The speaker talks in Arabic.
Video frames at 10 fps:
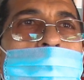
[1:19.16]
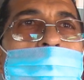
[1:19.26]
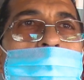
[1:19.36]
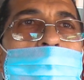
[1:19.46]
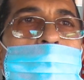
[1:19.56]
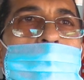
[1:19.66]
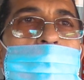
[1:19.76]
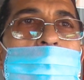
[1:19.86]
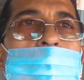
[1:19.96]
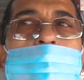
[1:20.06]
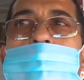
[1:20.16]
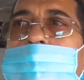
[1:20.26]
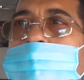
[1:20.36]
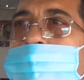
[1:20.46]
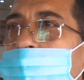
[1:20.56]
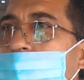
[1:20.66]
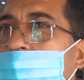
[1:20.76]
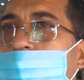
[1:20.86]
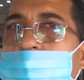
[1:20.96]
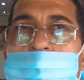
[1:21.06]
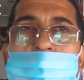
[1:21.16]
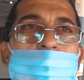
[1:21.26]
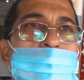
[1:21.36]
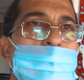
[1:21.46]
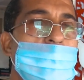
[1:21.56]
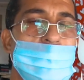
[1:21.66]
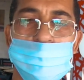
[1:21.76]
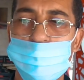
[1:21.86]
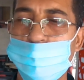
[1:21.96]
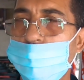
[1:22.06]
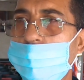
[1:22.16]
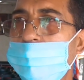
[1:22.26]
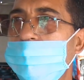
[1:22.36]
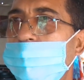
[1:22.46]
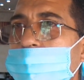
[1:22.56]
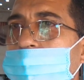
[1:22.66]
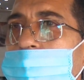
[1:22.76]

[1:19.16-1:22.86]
آه، اللي كتخدم مثلا القهوه الفطورات آه،